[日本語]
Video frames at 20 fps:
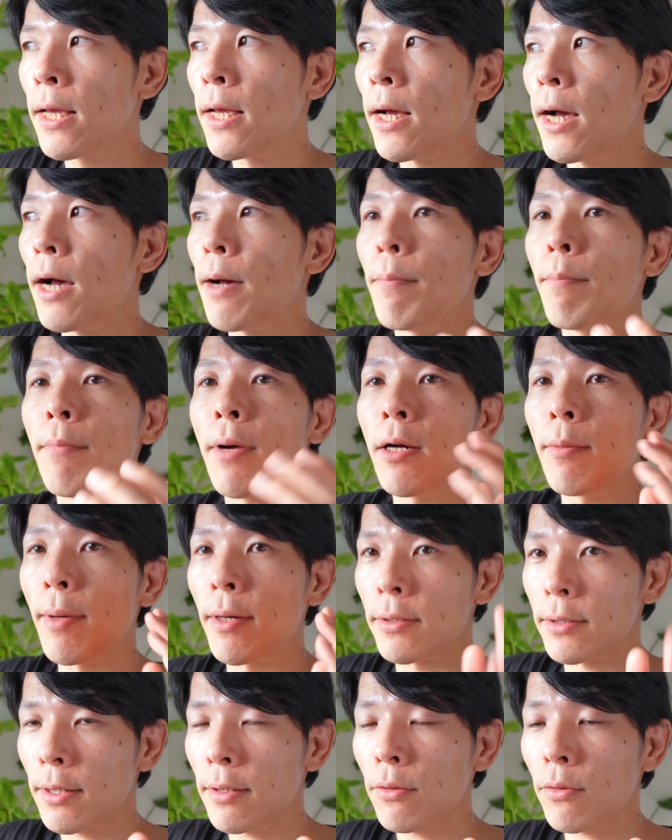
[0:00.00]
あ、〇
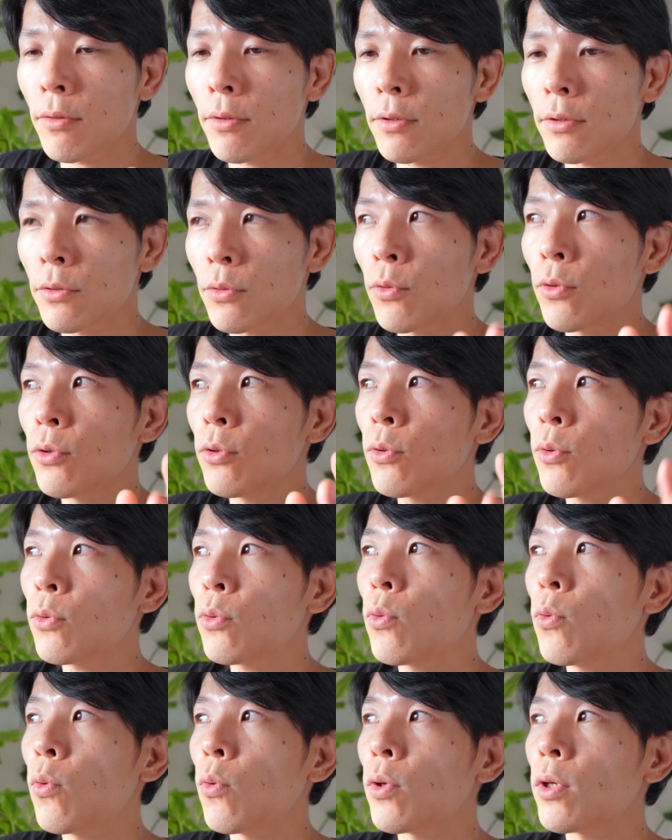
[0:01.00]
〇さんと、そういうこ
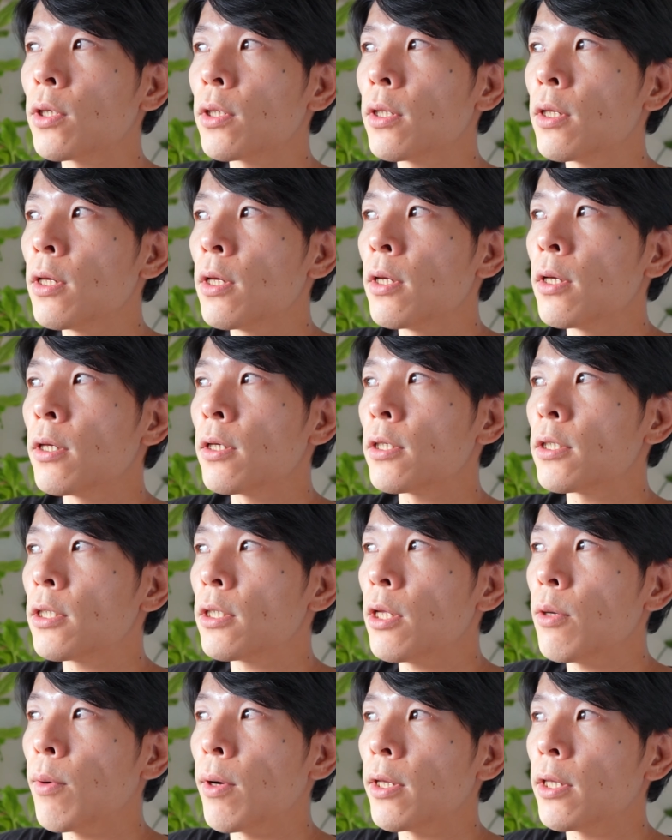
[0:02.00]
とをし
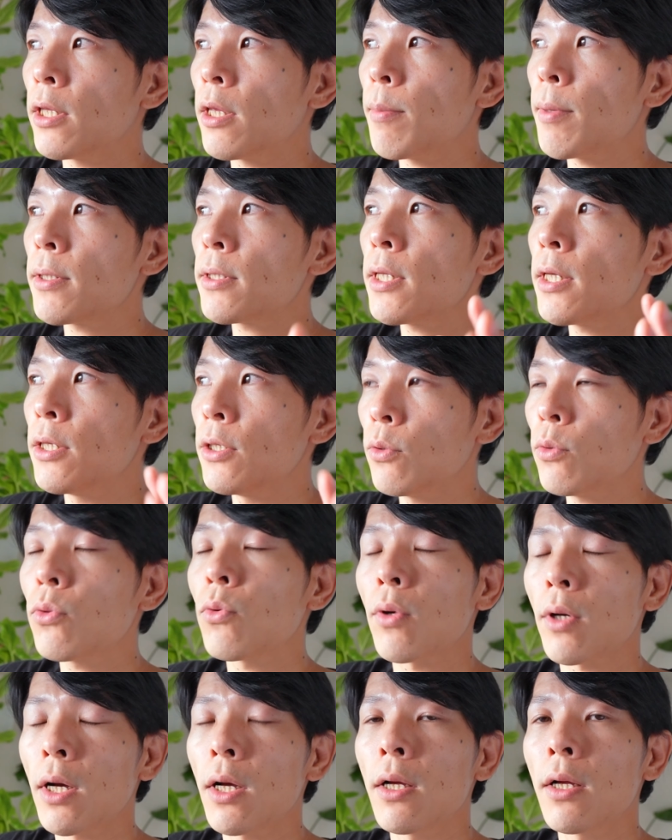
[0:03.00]
てはいけませんよ
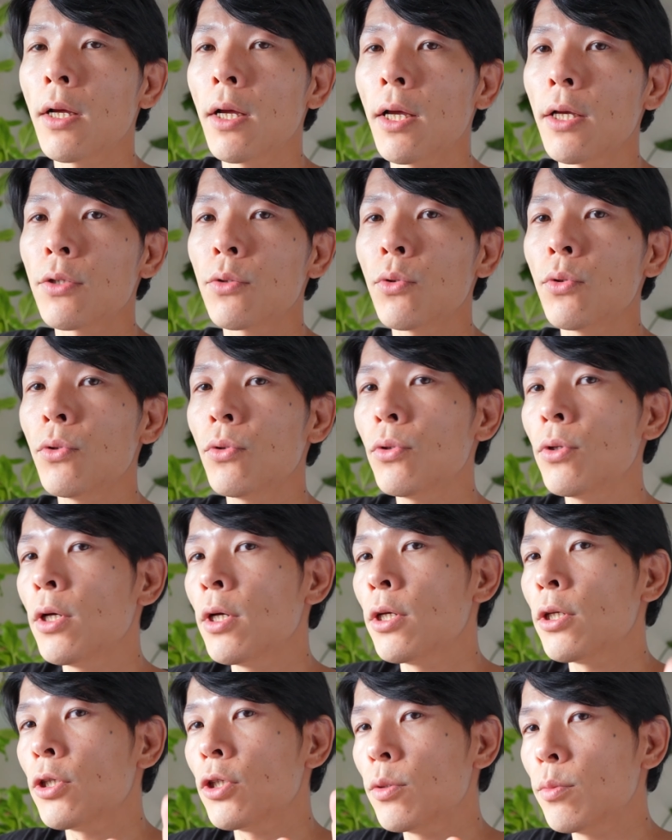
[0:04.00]
とか、えー、そういう
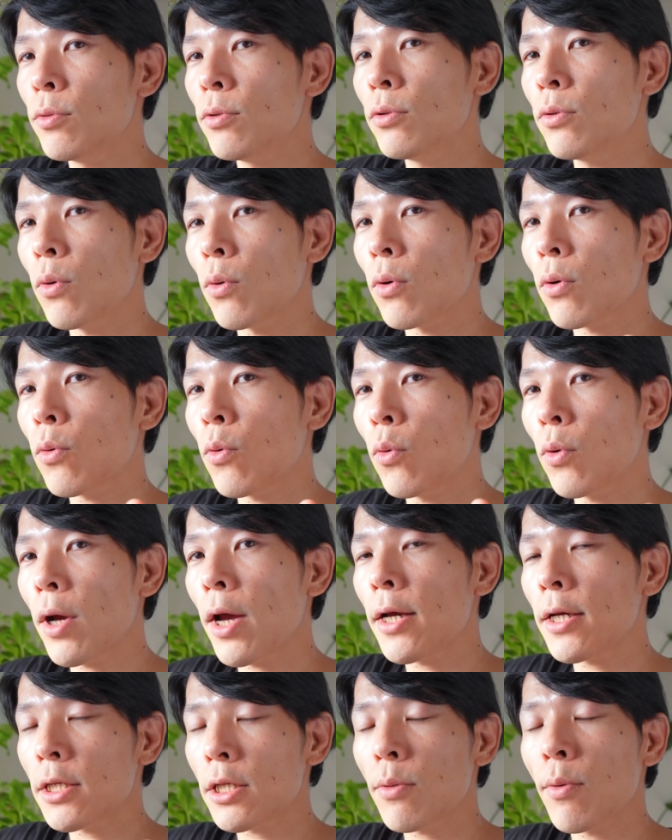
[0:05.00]
自分を攻
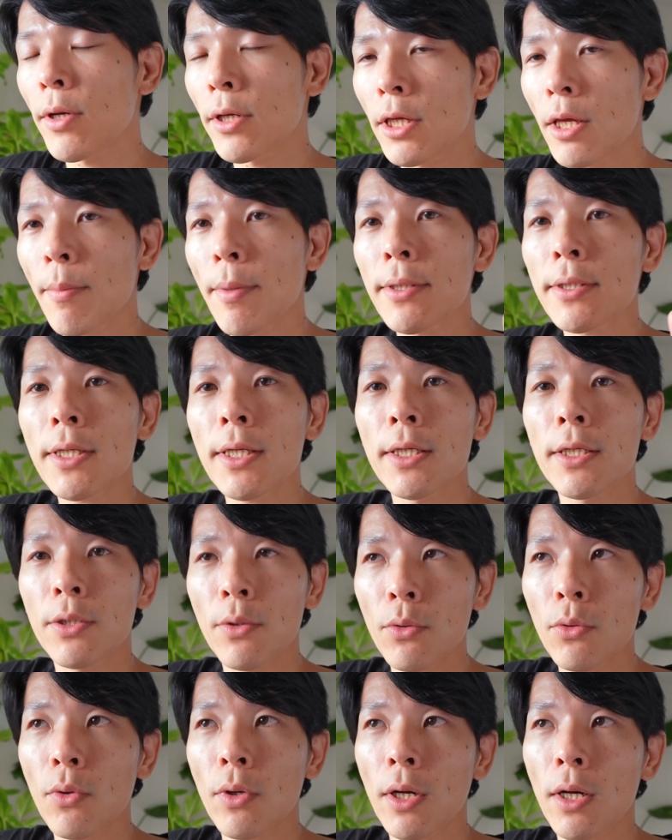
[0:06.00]
撃してはいけません
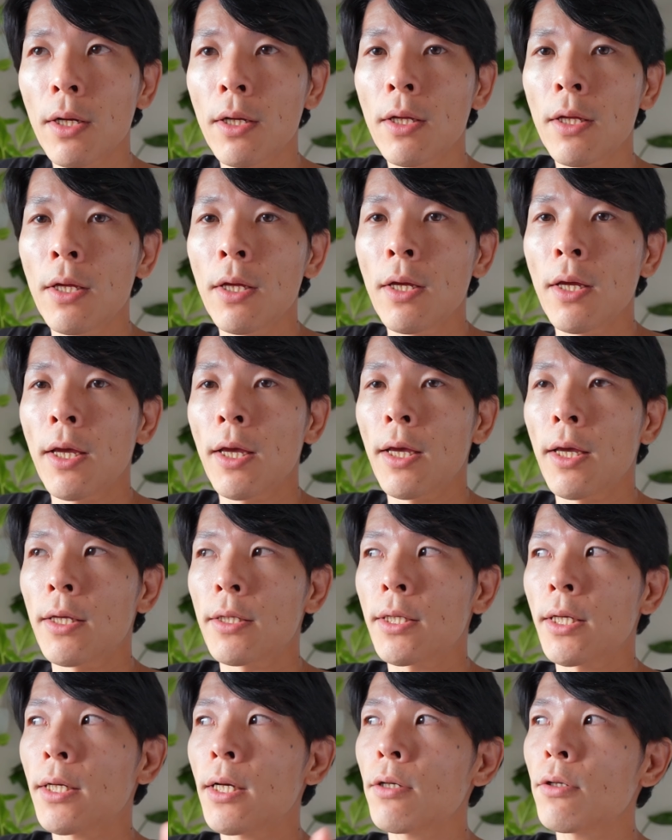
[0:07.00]
よとか、えー、
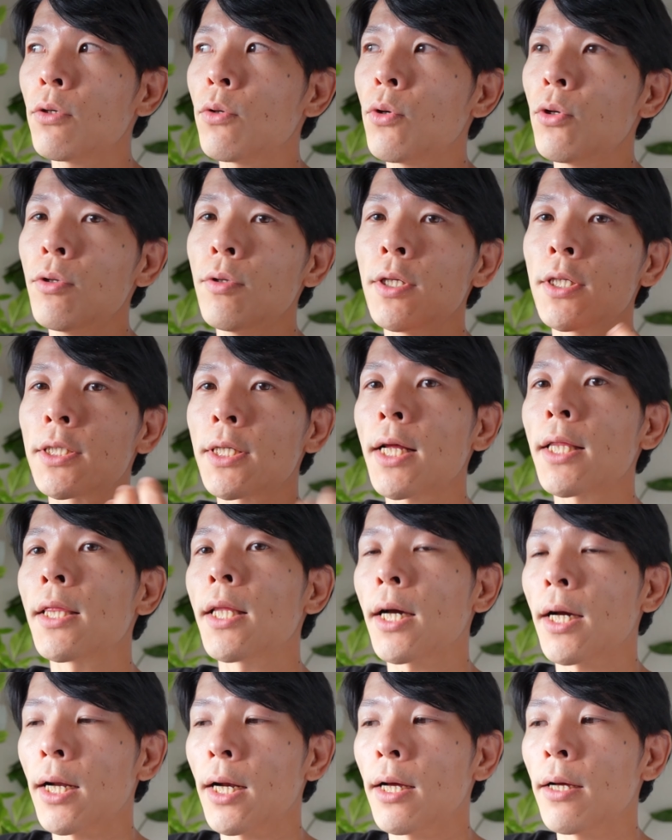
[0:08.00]
せっかくこういう風にしたん
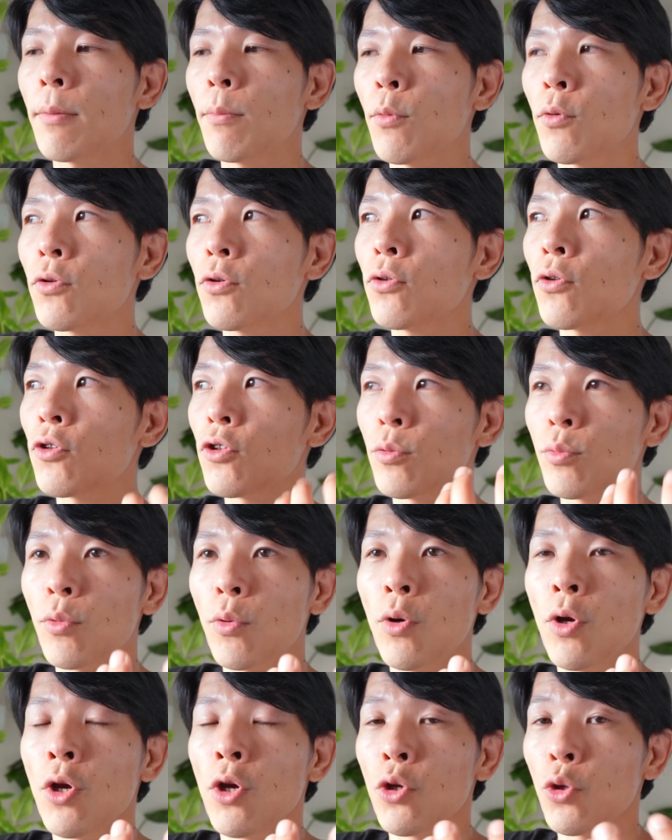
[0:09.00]
だから、もうちょっと自
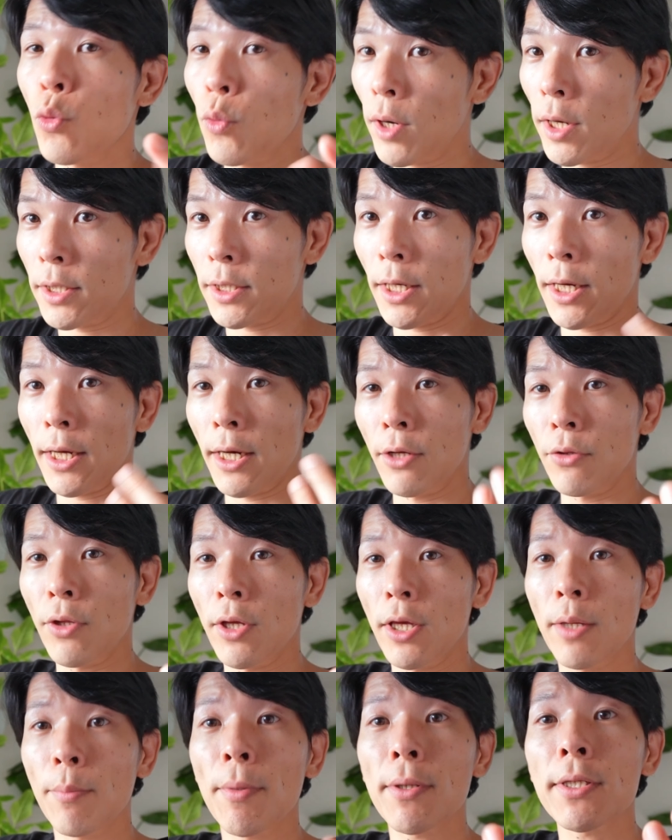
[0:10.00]
分を評価してあげないと
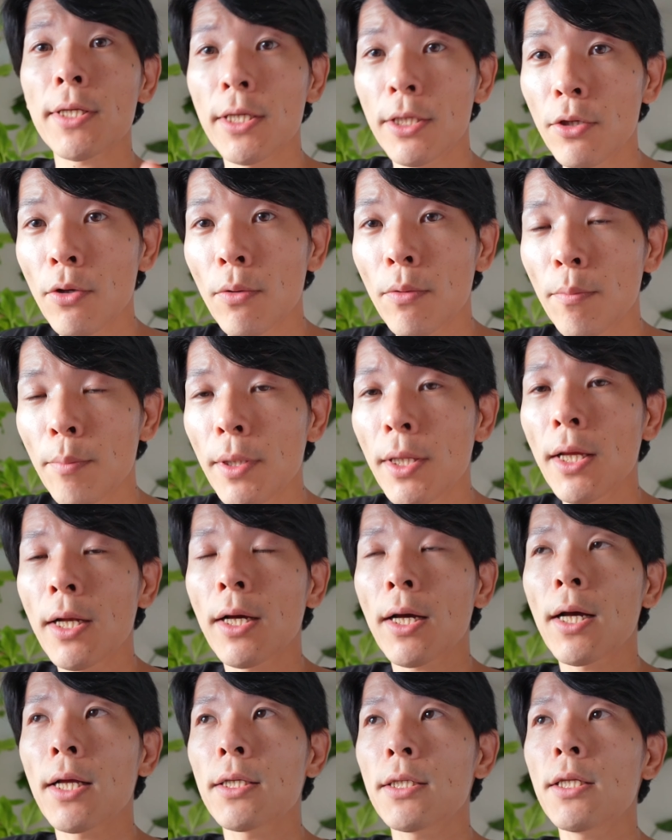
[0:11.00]
いけませんよ、みたい
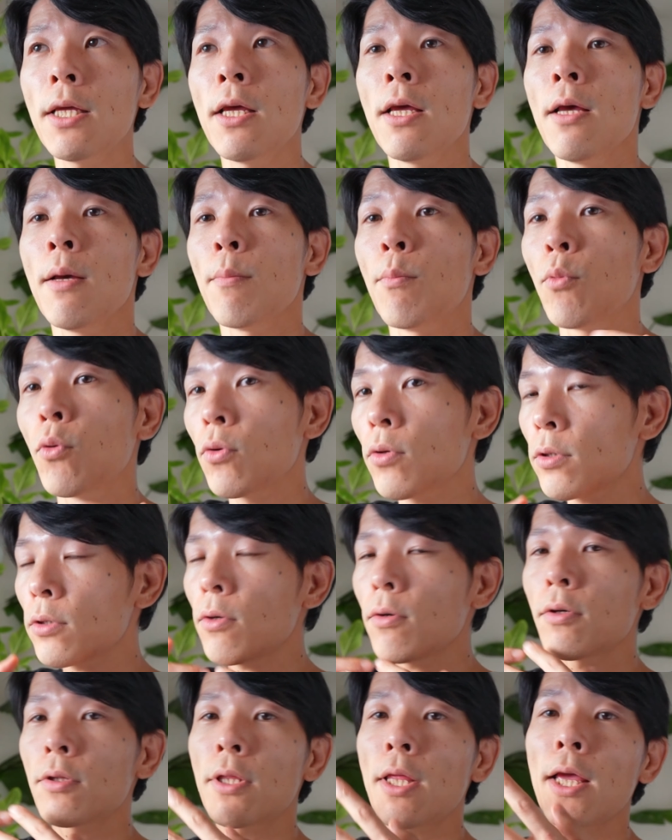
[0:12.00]
な感じで、ものす
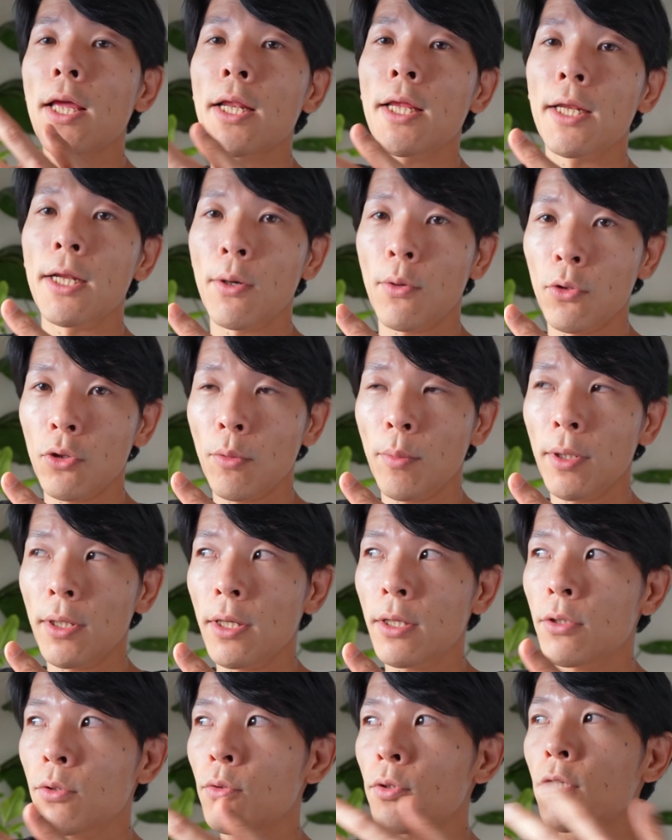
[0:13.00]
ごく丁寧な言葉
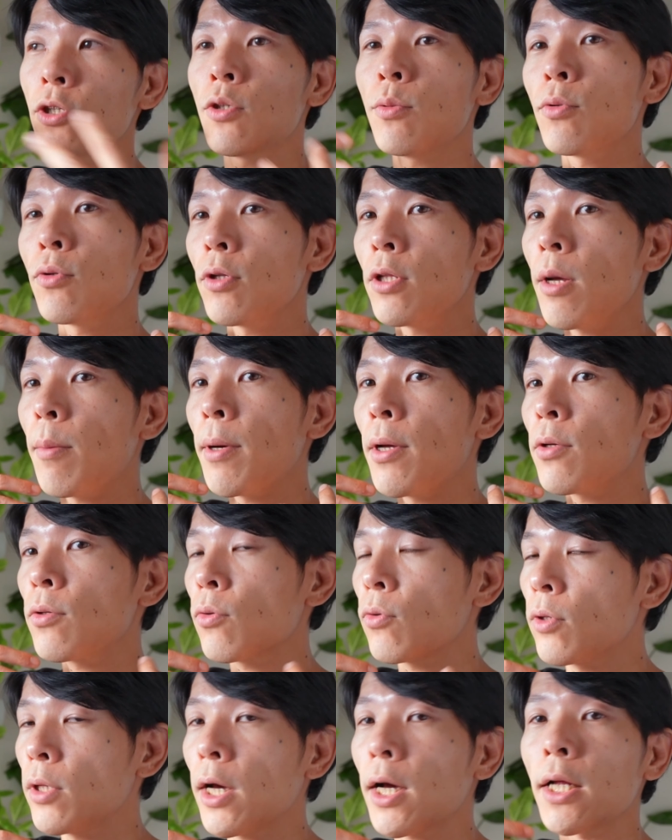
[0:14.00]
で、そして自分の名前を
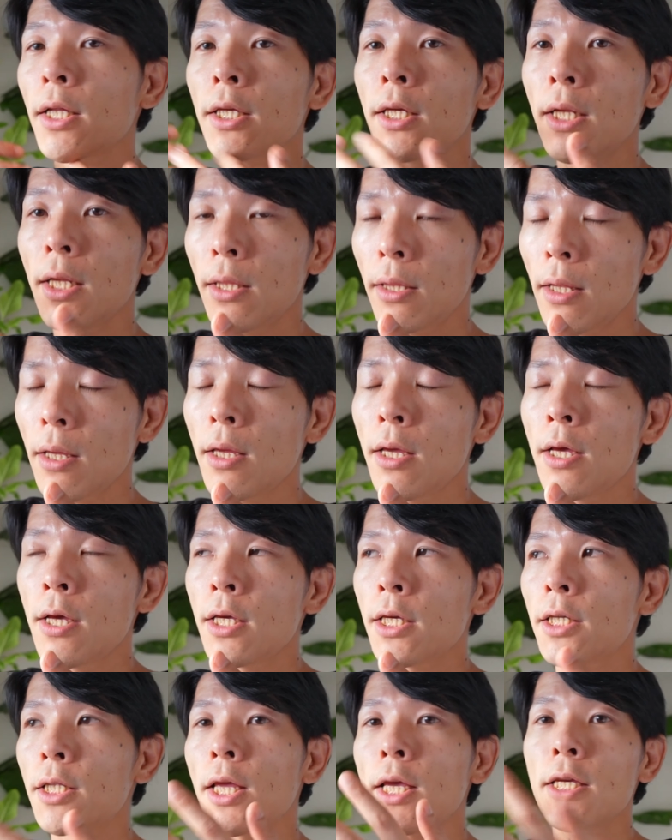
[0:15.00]
その中に入れて、
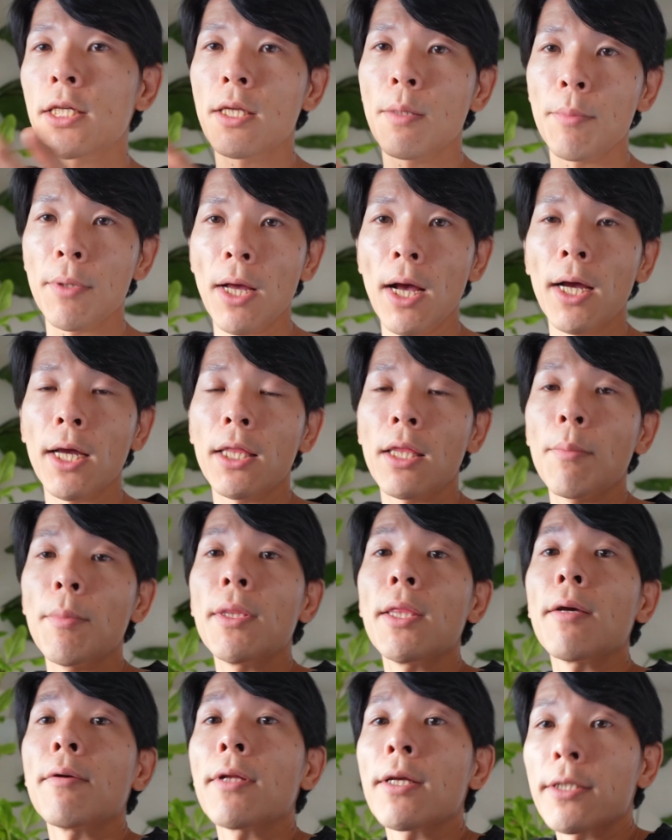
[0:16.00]
否定してあげて
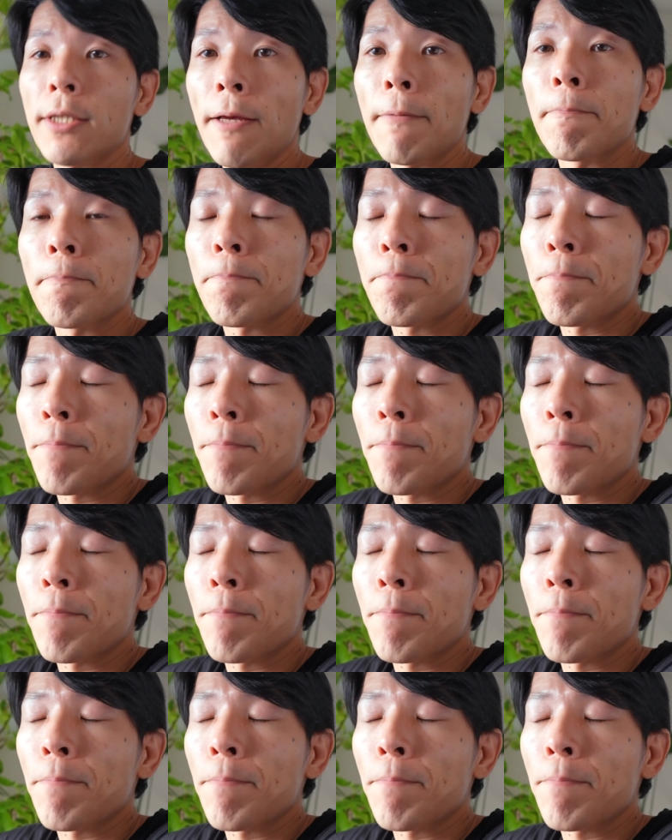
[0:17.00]
みてください。